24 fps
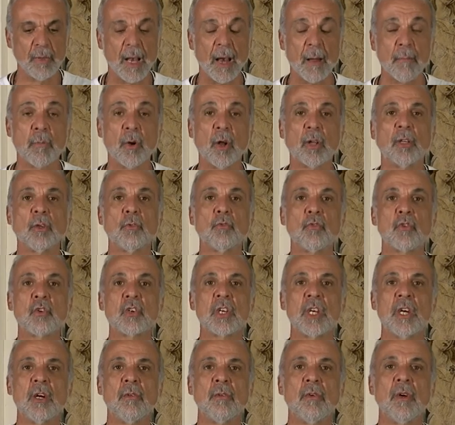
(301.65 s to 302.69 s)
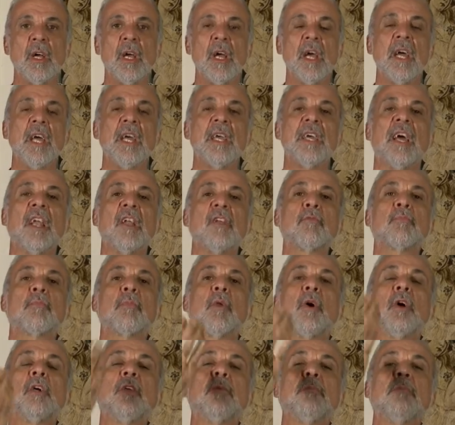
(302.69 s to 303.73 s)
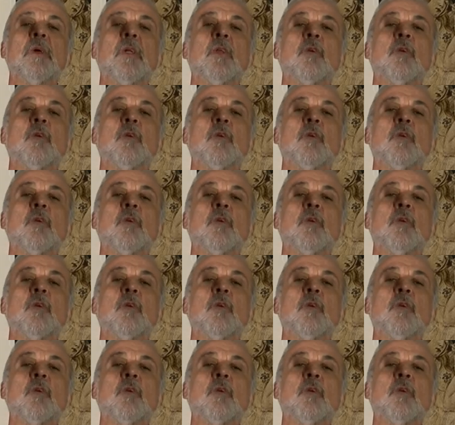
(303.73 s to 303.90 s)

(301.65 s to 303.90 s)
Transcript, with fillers: ela brota do chão e ela explode pelo